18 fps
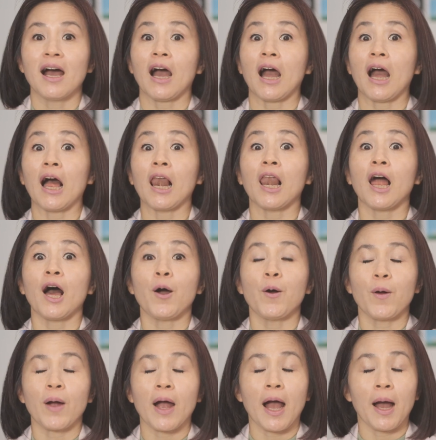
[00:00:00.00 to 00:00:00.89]

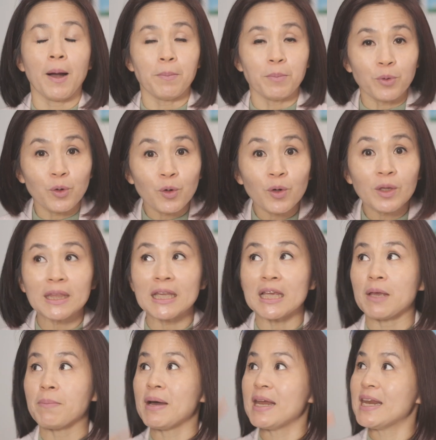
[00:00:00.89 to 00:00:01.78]
Kalau kamu
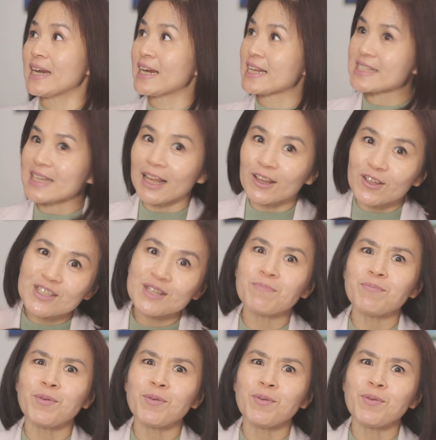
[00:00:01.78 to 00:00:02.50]
tinggi badannya 160